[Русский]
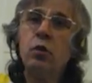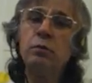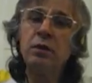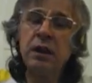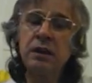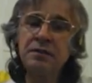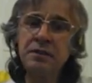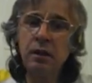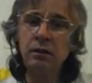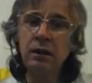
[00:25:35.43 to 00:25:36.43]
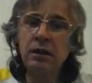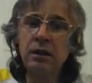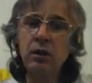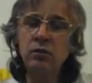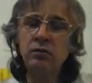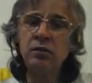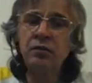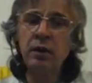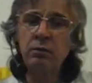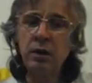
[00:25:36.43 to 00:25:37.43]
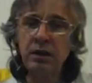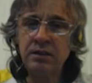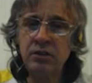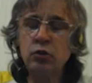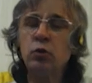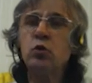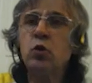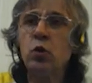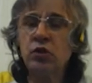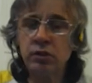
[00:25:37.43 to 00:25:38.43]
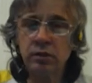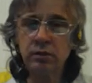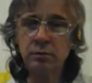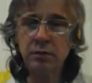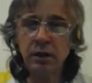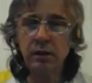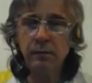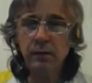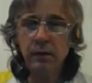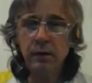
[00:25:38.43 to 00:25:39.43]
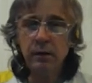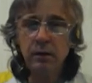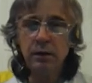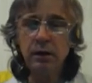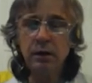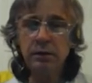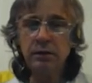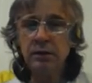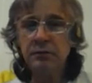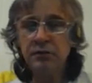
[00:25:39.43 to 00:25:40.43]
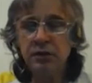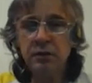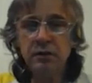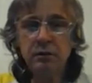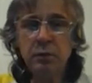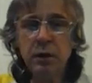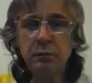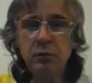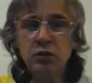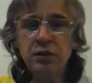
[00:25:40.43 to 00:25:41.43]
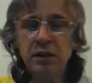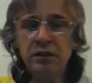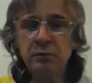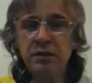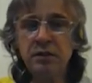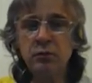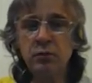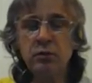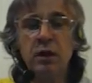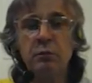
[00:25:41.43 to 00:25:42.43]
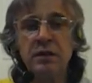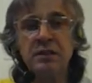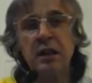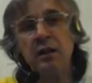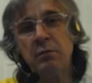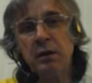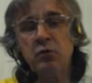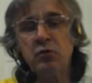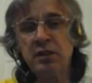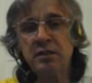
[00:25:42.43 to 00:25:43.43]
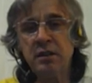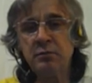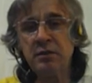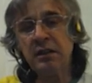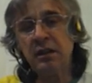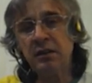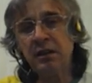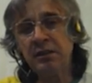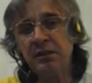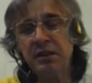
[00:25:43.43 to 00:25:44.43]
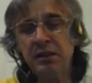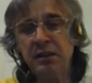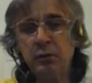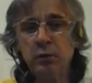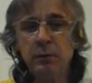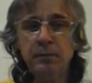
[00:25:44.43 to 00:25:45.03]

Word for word: он бы так взял, какая у него информация, что он угу. хочет меня. Как эта девочка говорит, папа, можно я тебе поцелую? Я говорю, опоздала, мама уже э, поцеловала, денег нету.